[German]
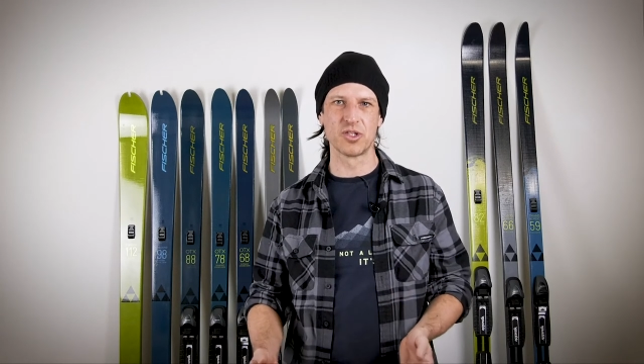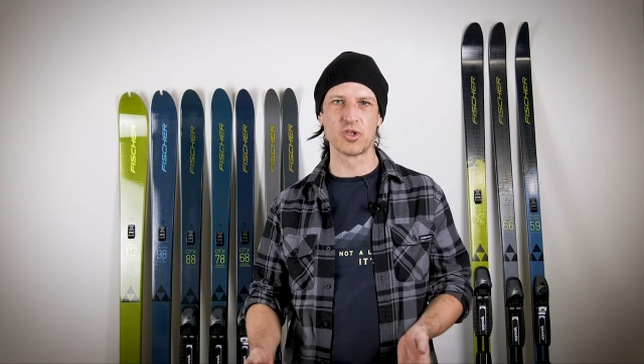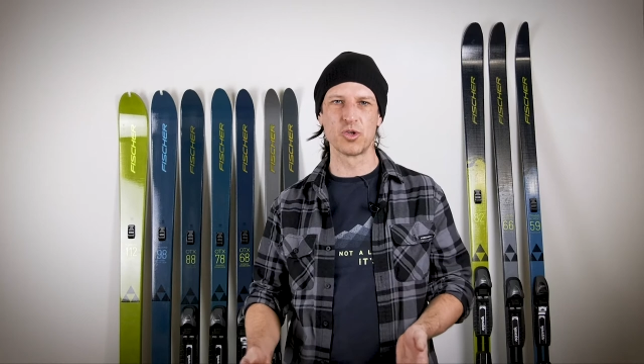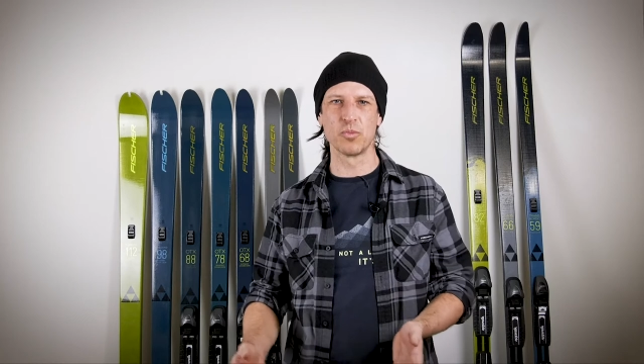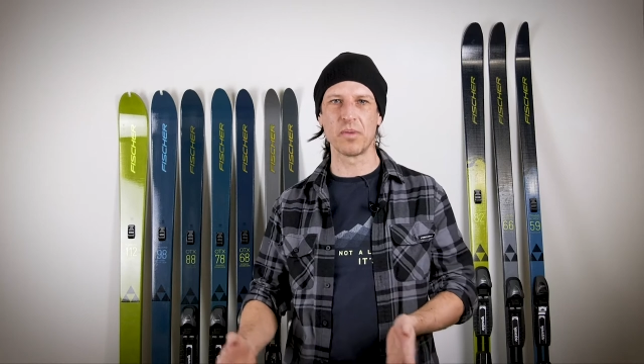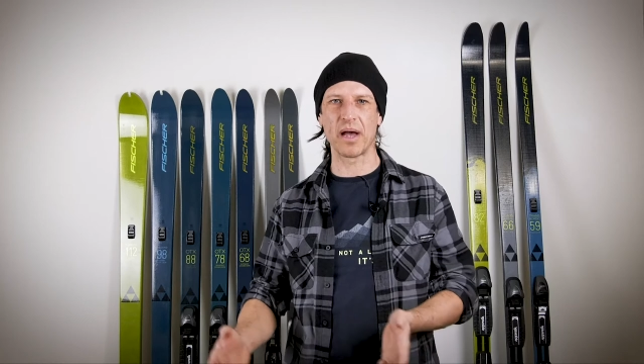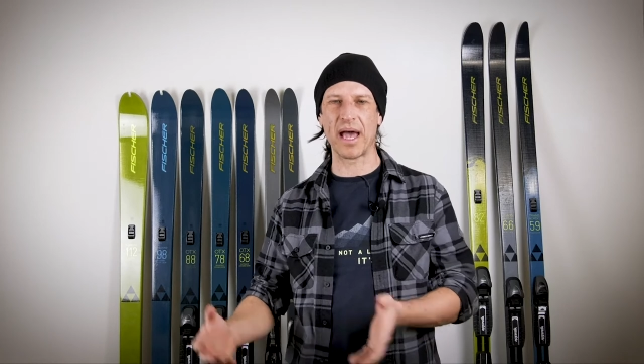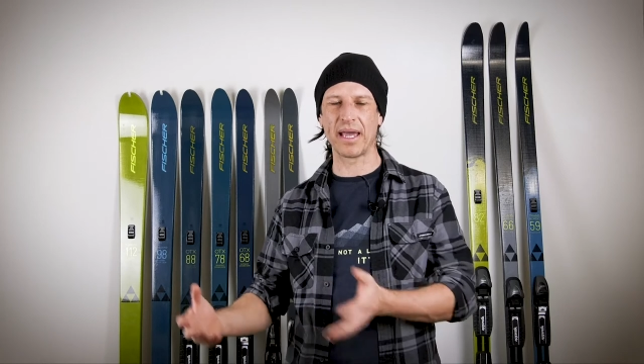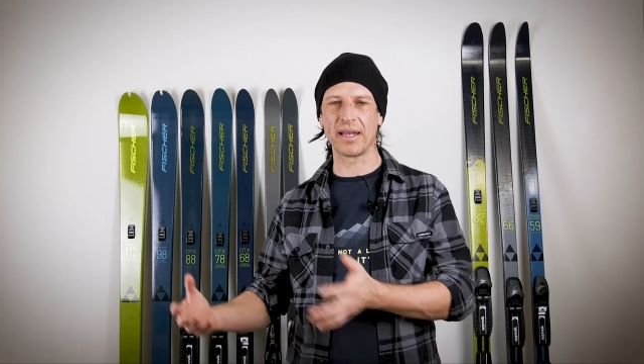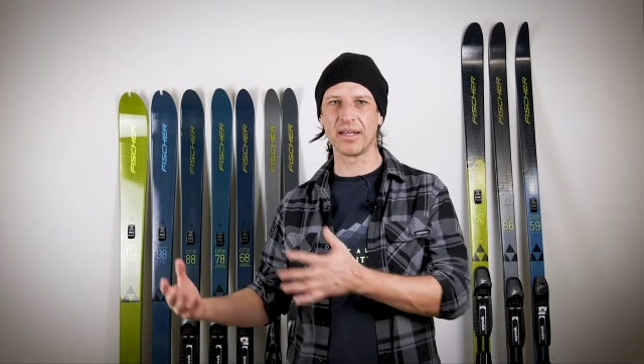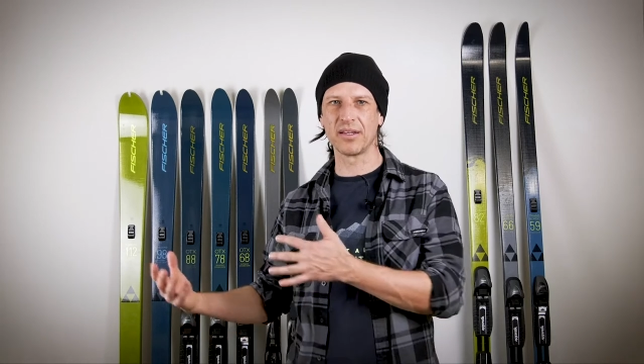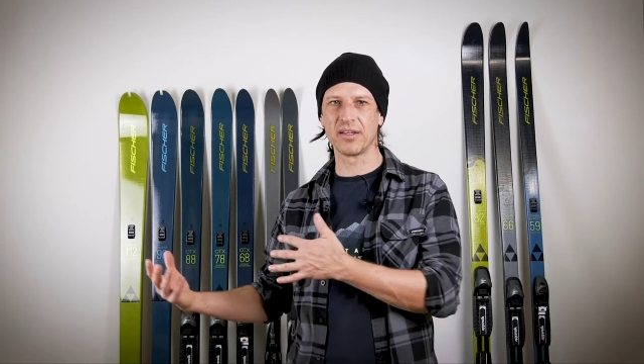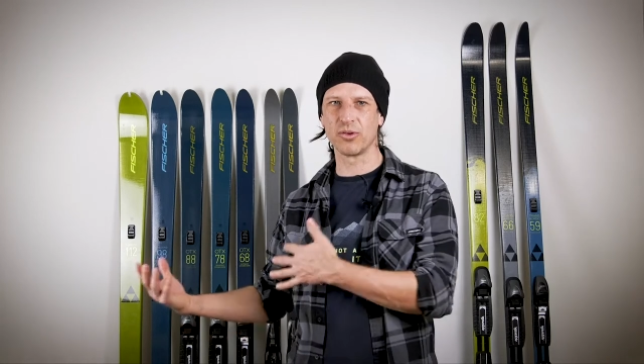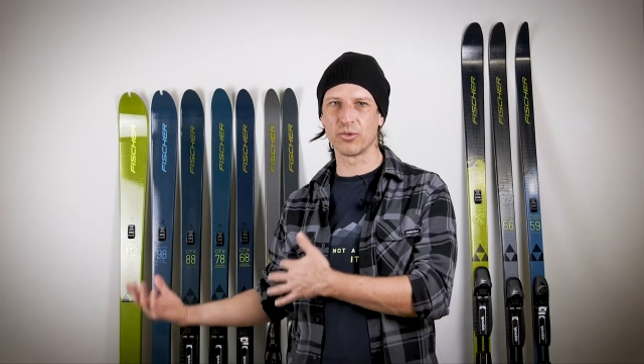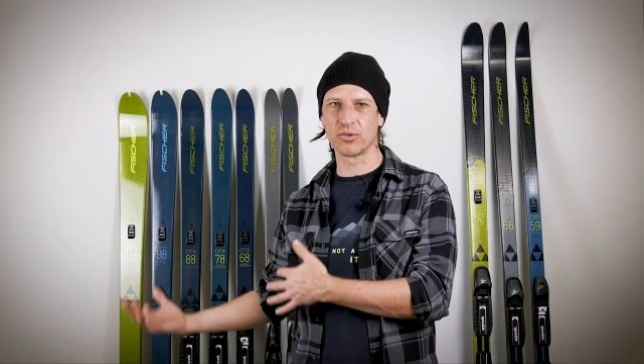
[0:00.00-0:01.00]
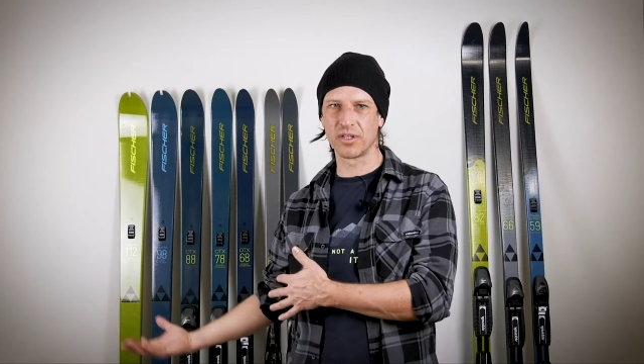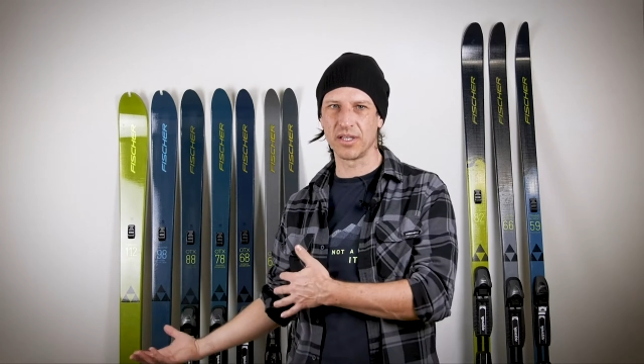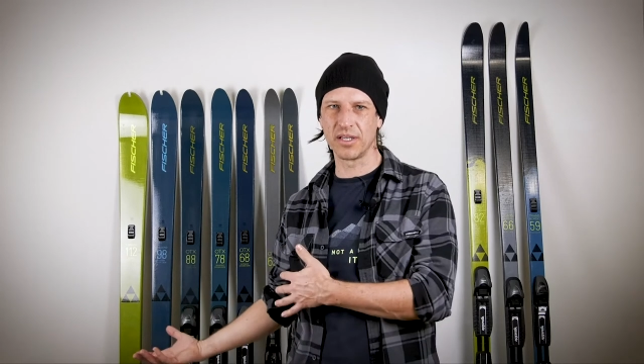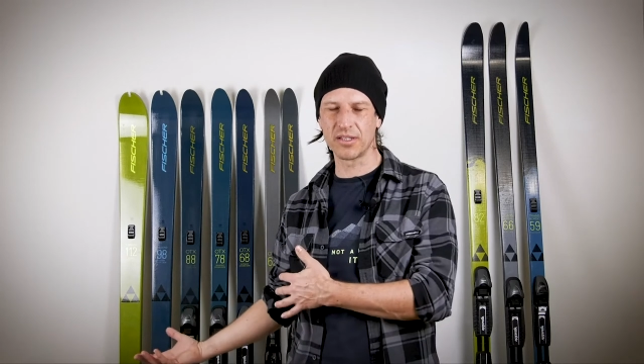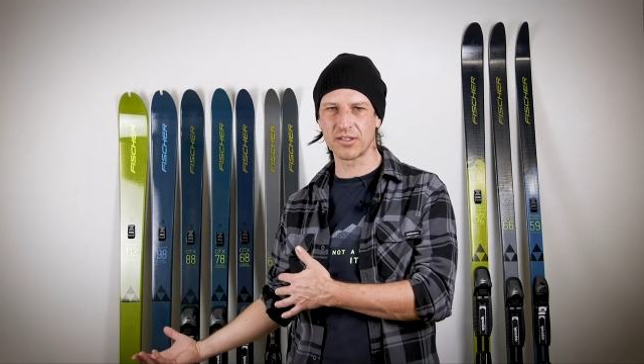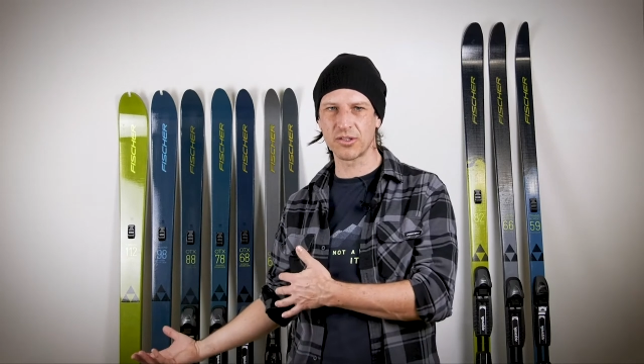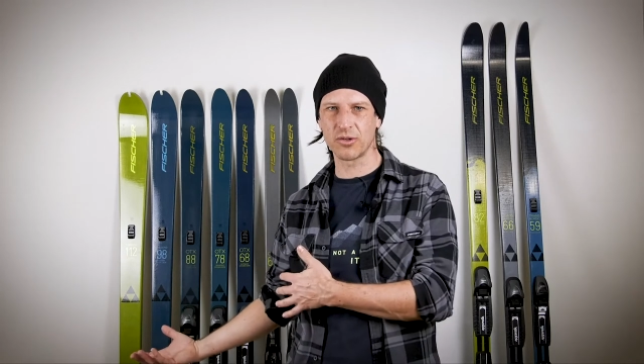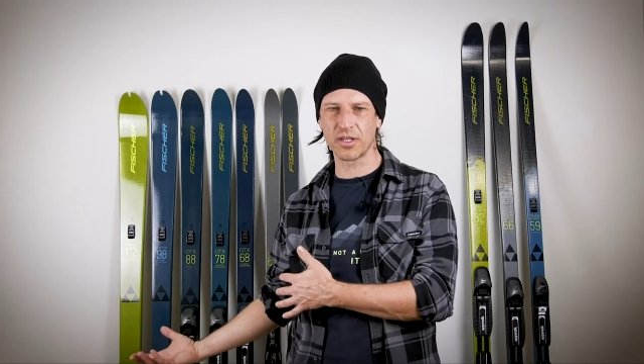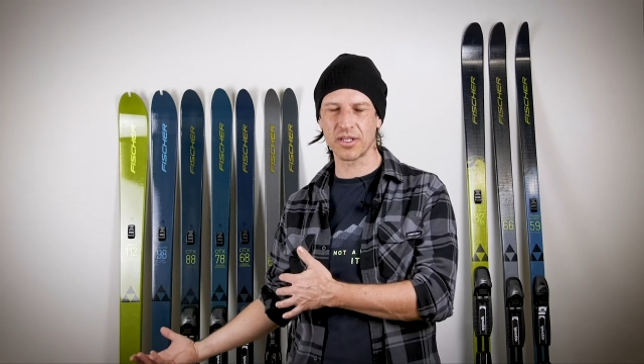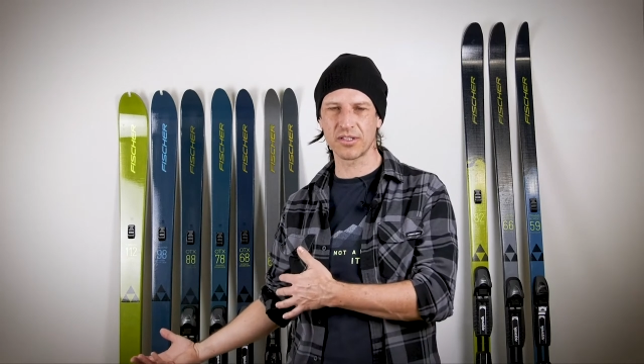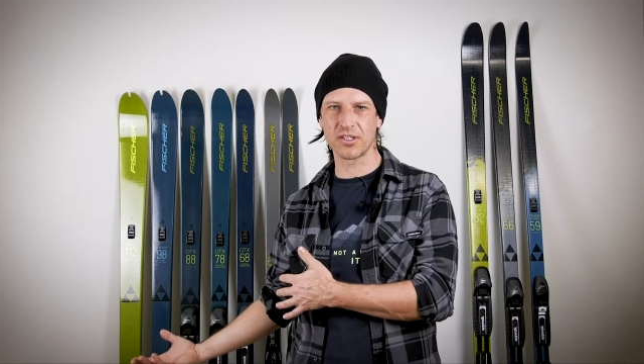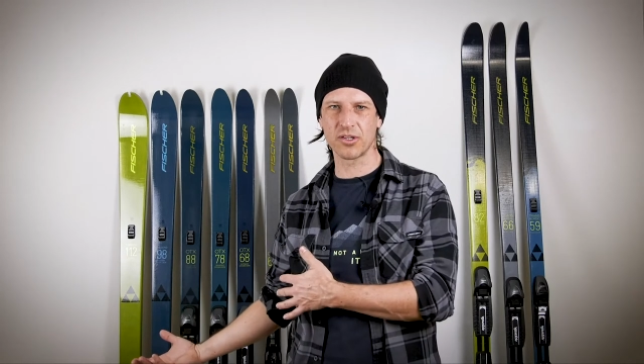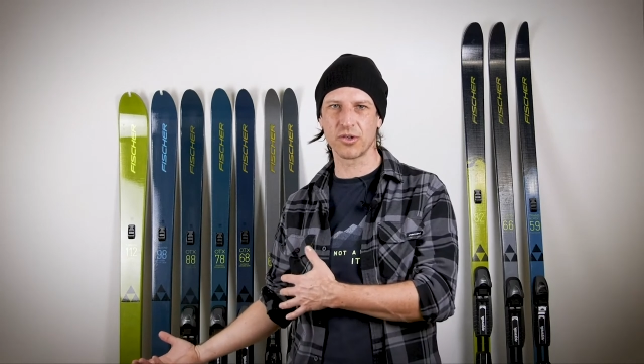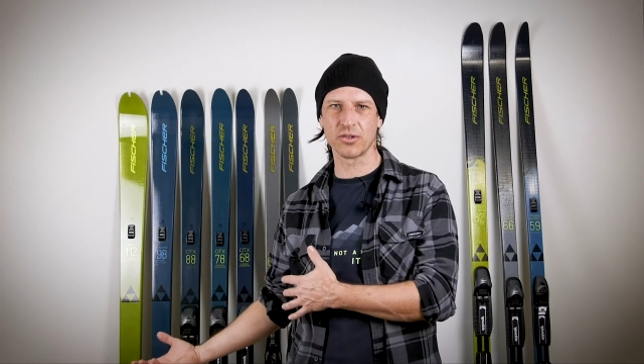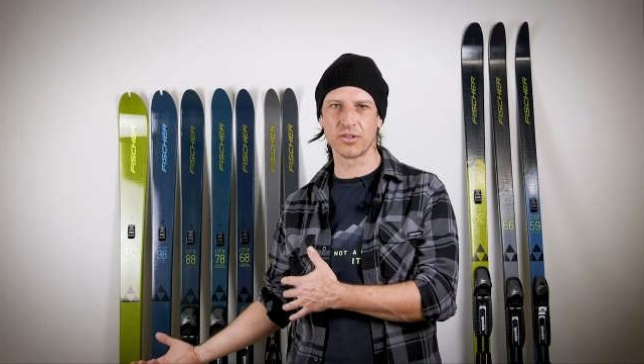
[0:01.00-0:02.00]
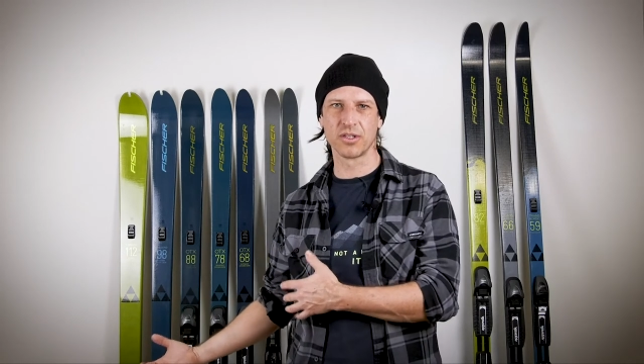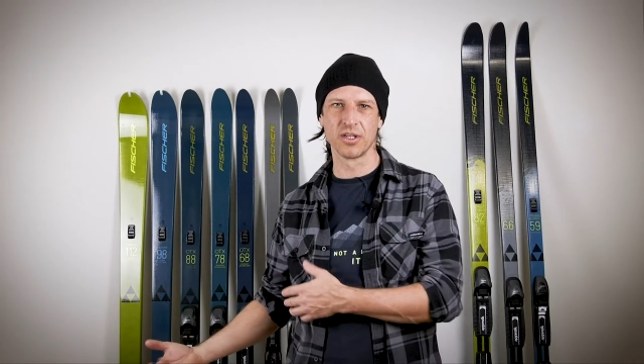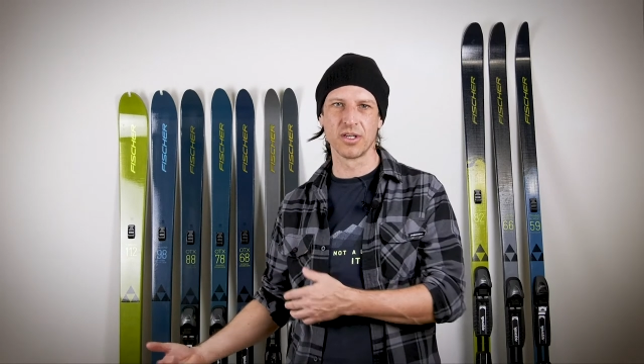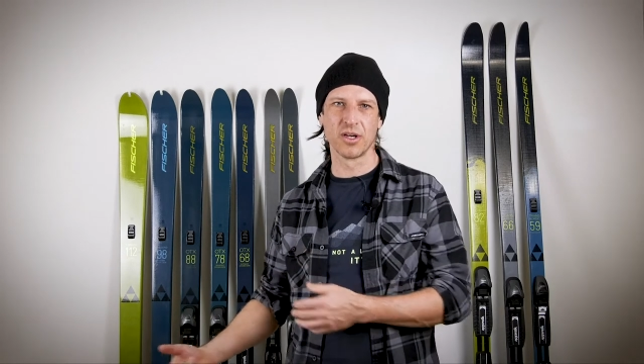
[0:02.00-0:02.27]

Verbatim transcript: Zum einen die OTX-Kollektion